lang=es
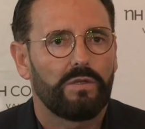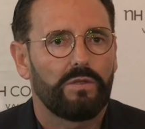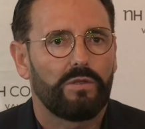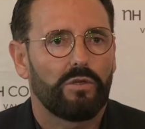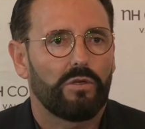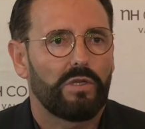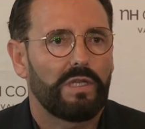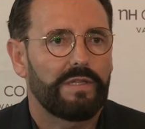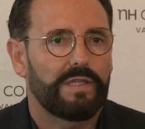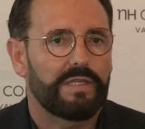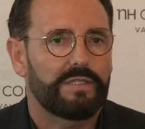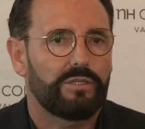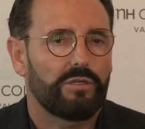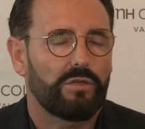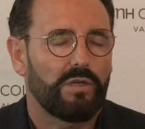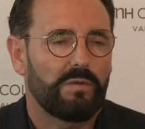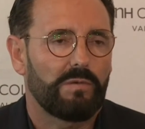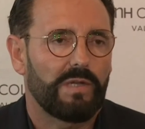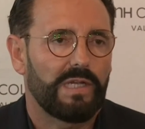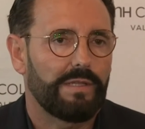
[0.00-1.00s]
Yo le
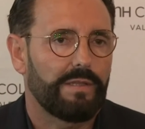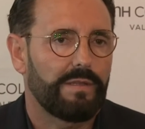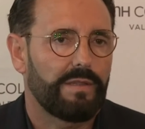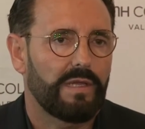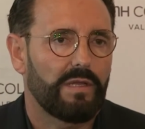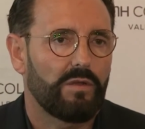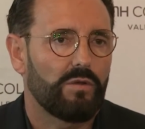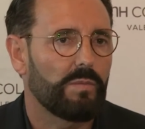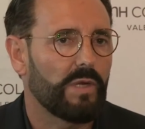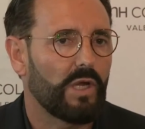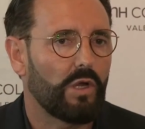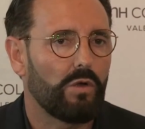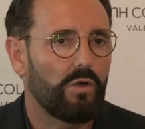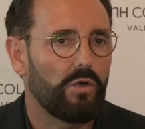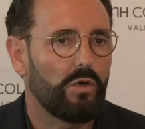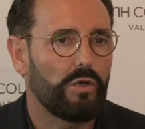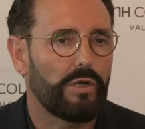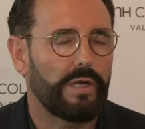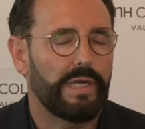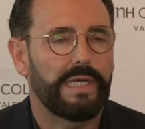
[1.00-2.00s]
deseo al Valencia lo
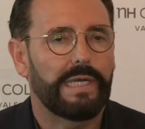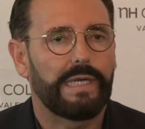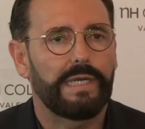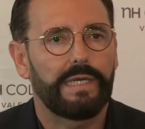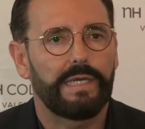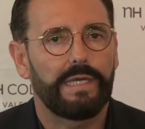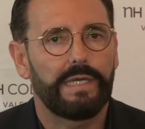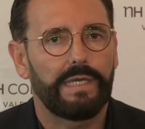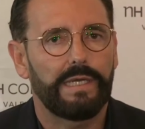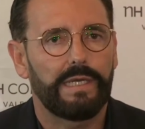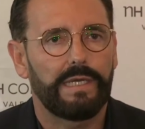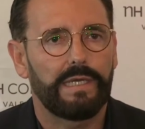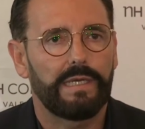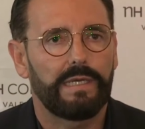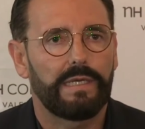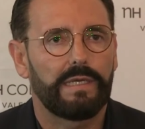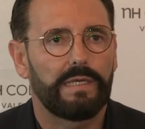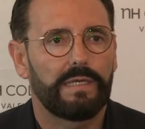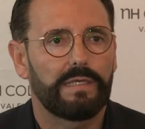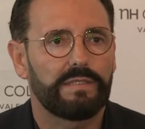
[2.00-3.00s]
mejor,
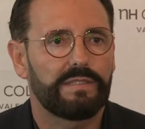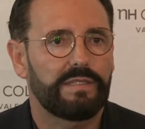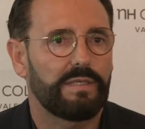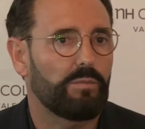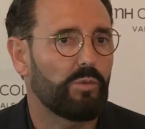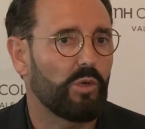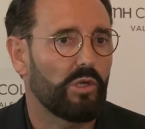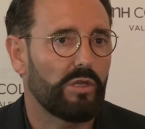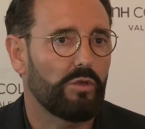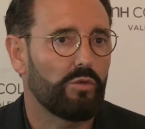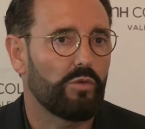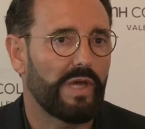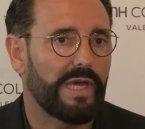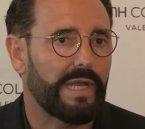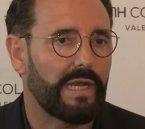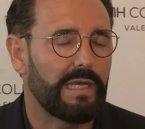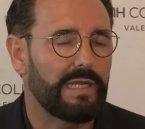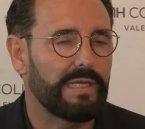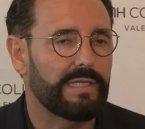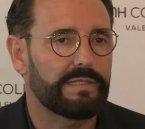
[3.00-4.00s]
eh, si puedo
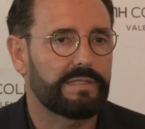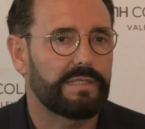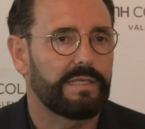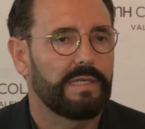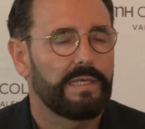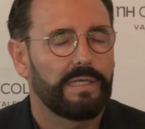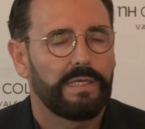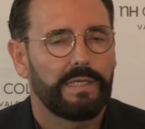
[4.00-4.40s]
ayudarles